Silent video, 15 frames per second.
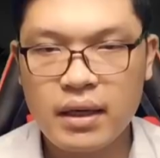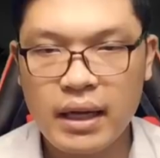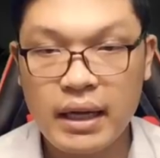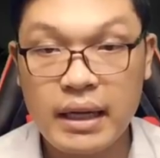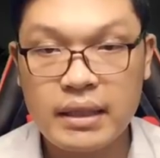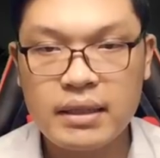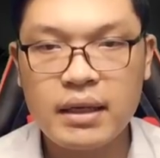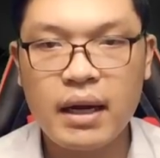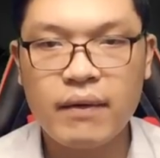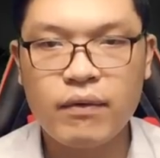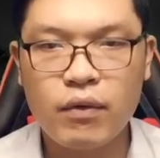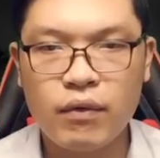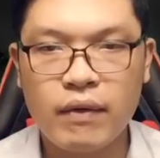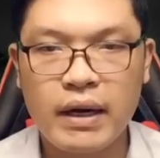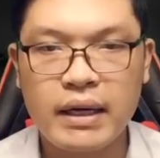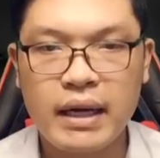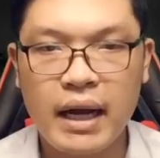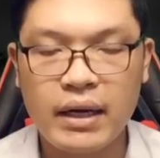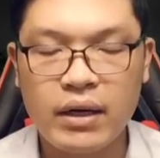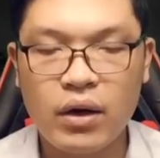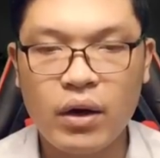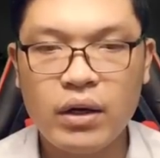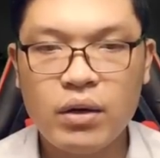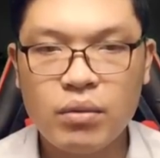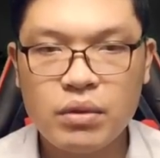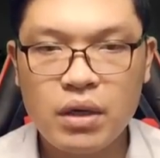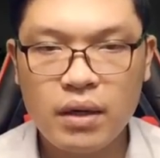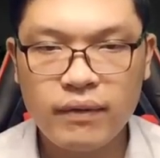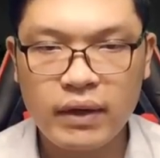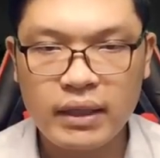Đây chính là phù văn ngài nói lúc
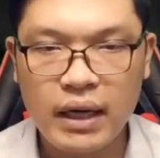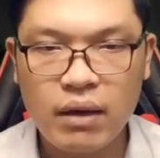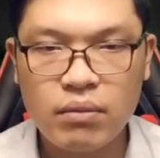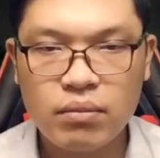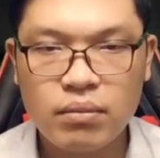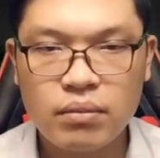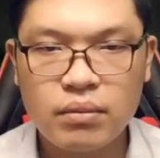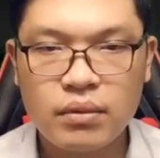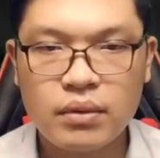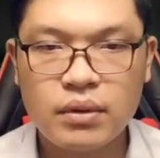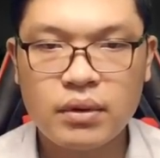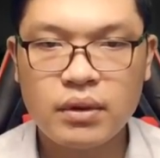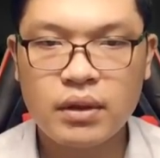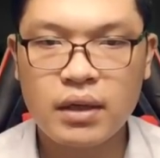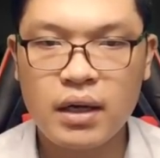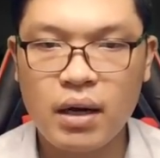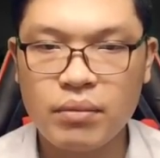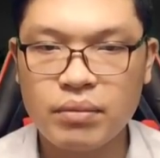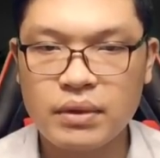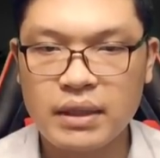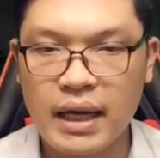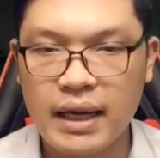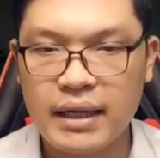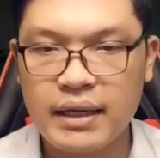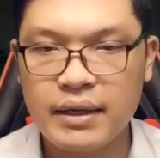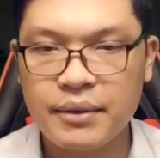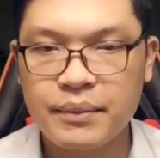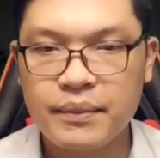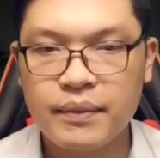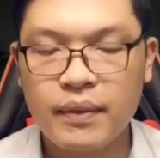trước phải không? Không
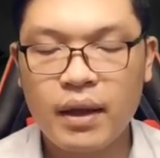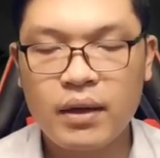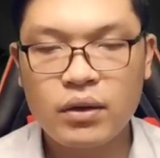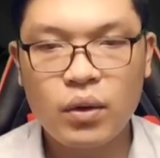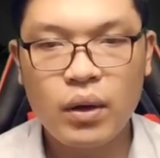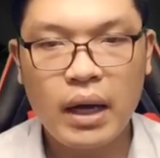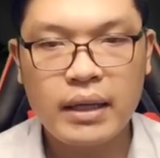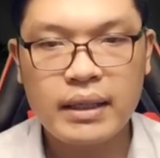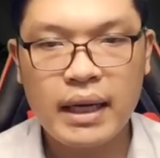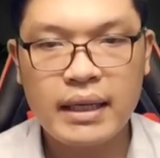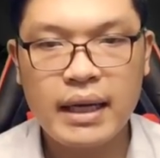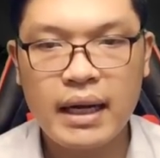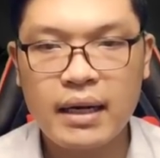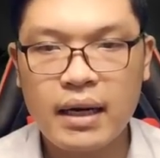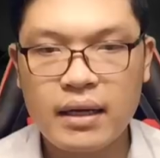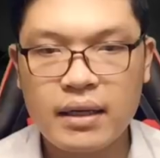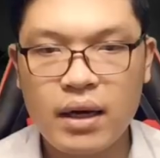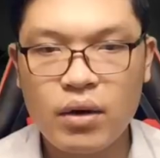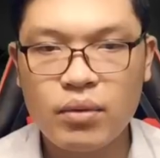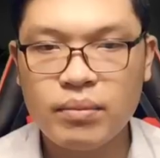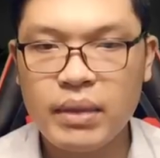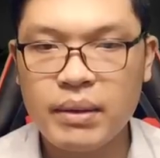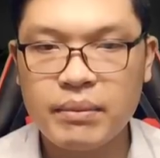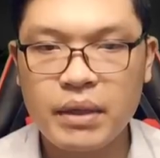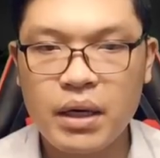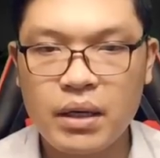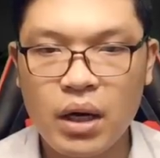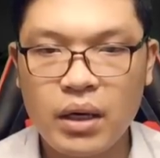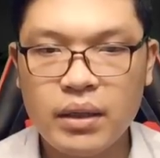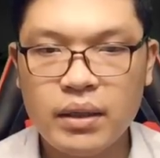sai. Thôi Hằng nhẹ nhàng gật đầu mỉm
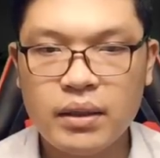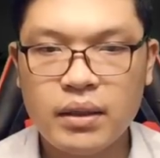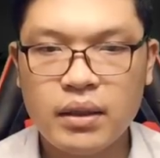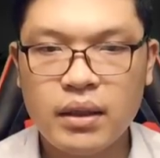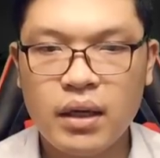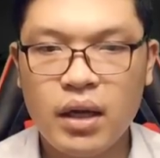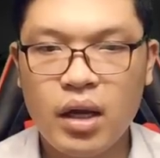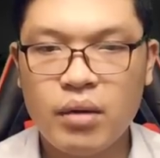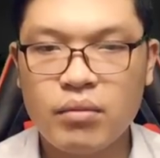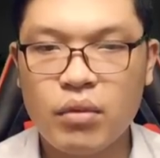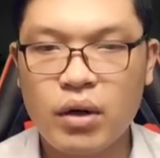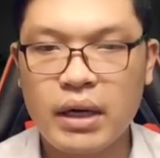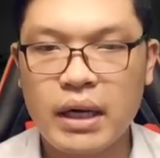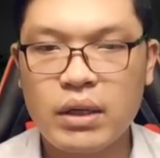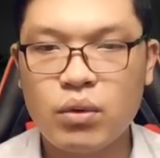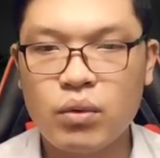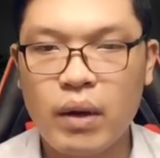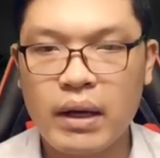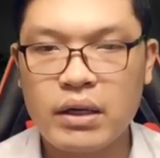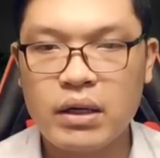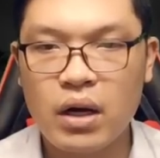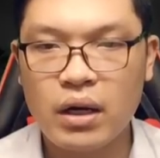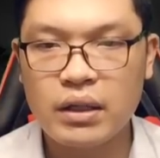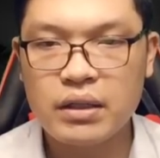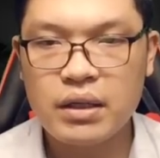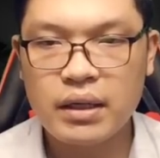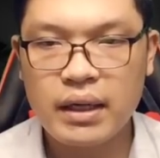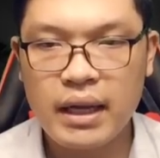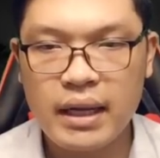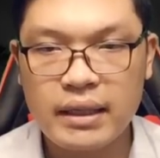cười nói. Một cái thủ đoạn nhỏ
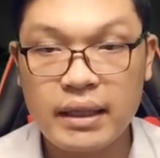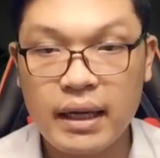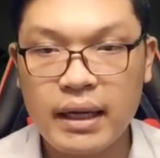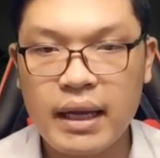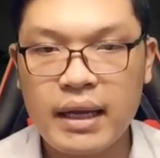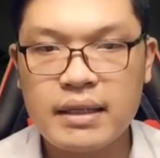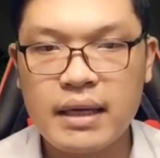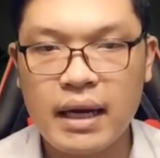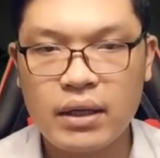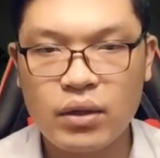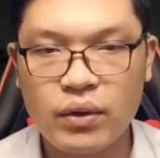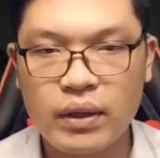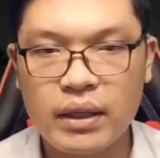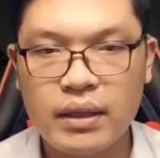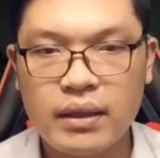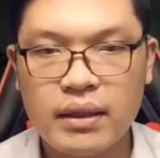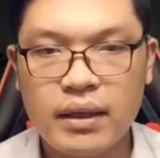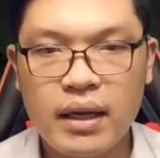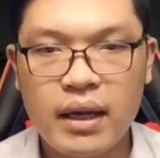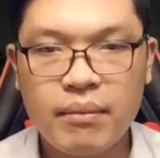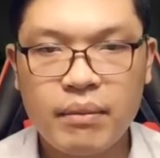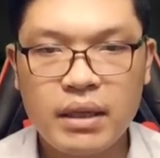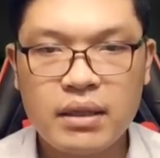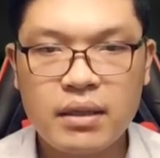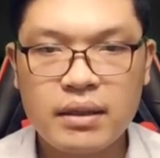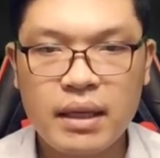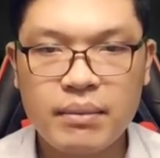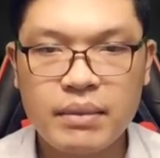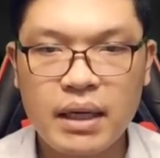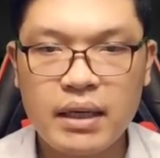trước kia ta nghĩ ra thôi, bây
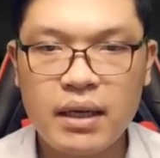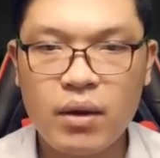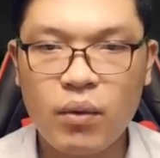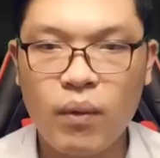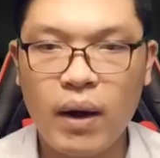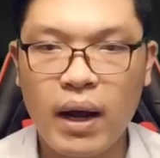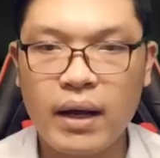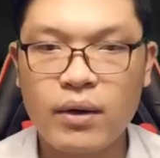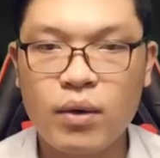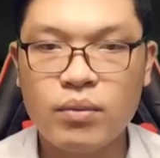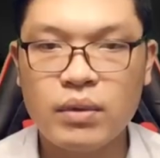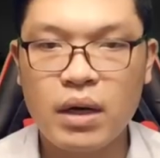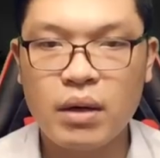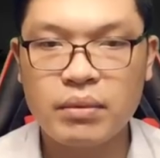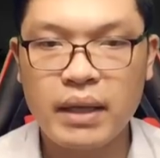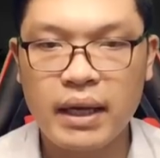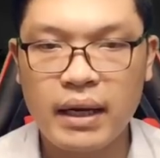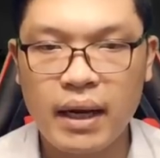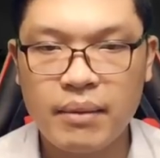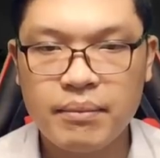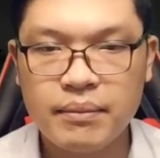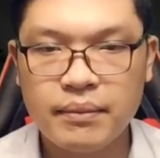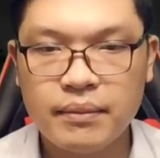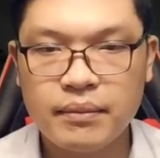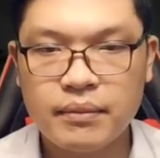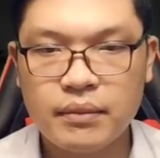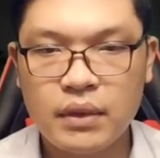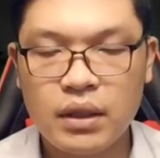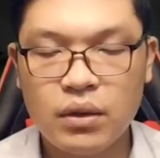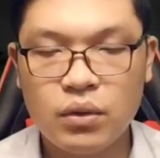giờ xem ra hiệu quả cũng không tệ lắm.
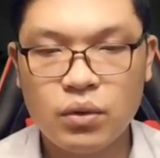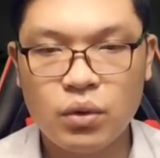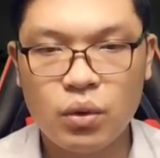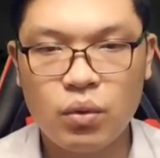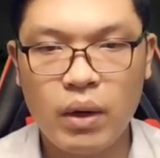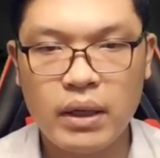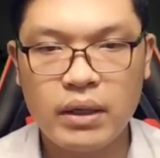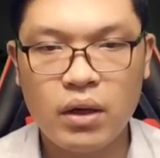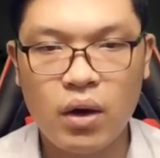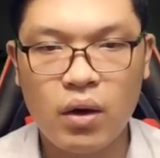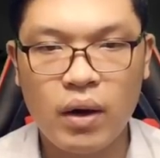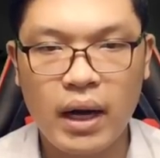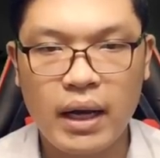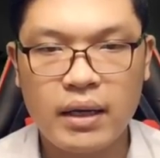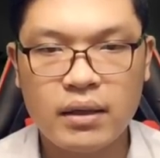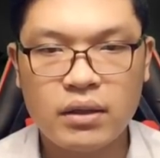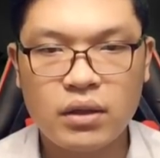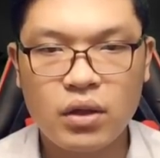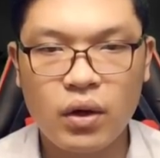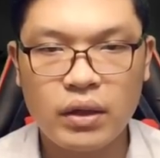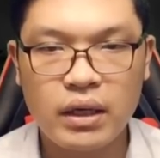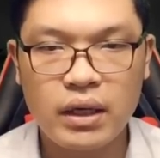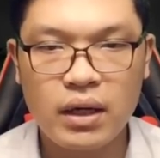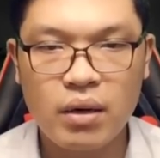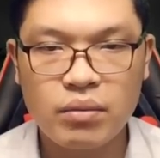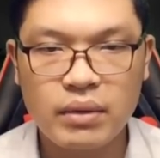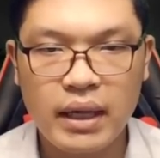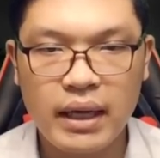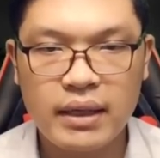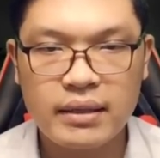Thủ đoạn nhỏ à? Còn như
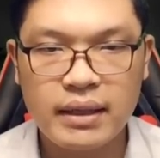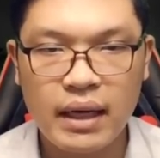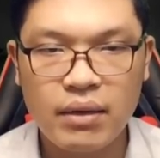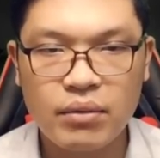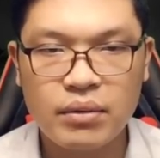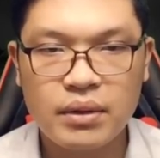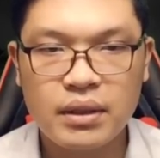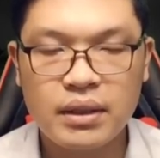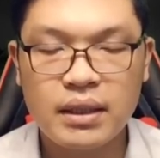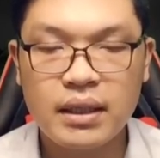không tệ sao?